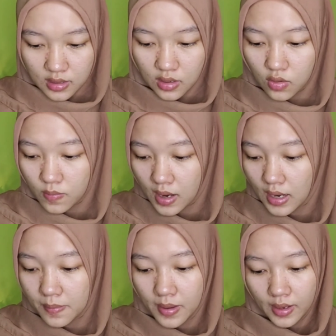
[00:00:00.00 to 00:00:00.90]
Dan aku
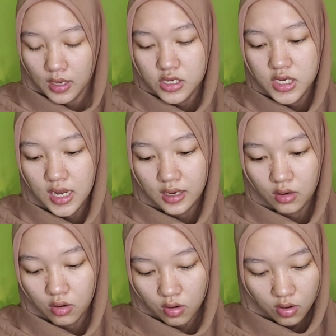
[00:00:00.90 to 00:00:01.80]
bakal pakai
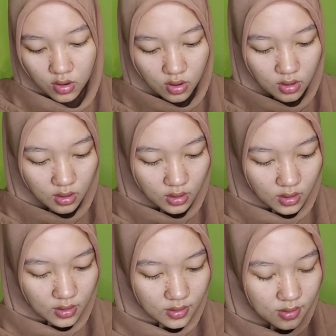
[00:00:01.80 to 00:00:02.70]
charcoal